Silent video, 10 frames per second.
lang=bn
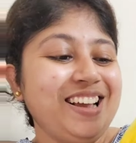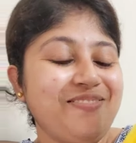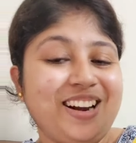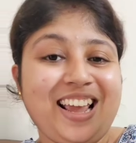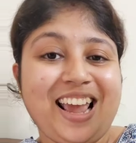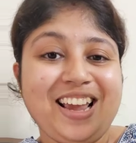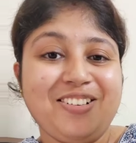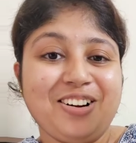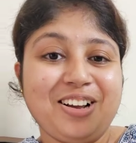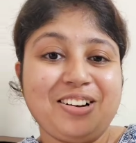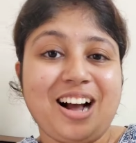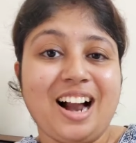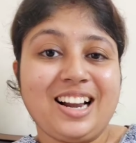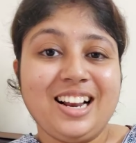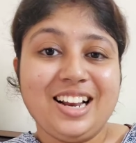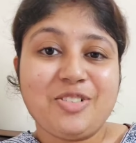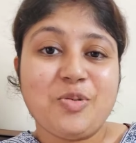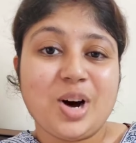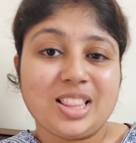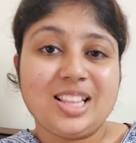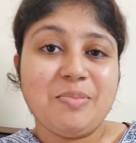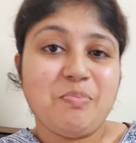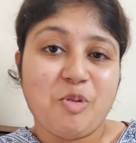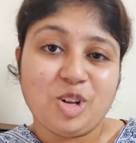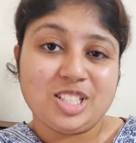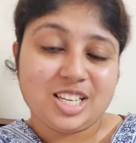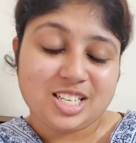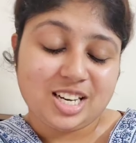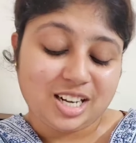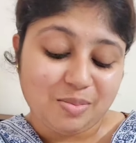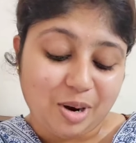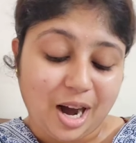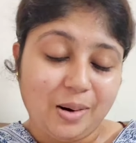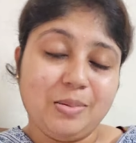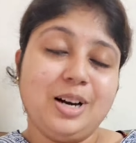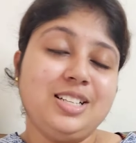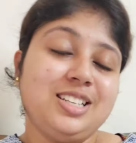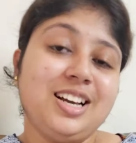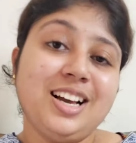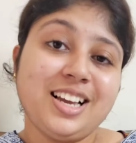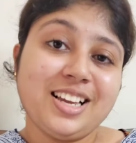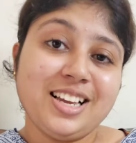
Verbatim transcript: মানে এই গোটা কাঁঠালের কোয়ার দাম পঞ্চাশ টাকা ভাবা যায়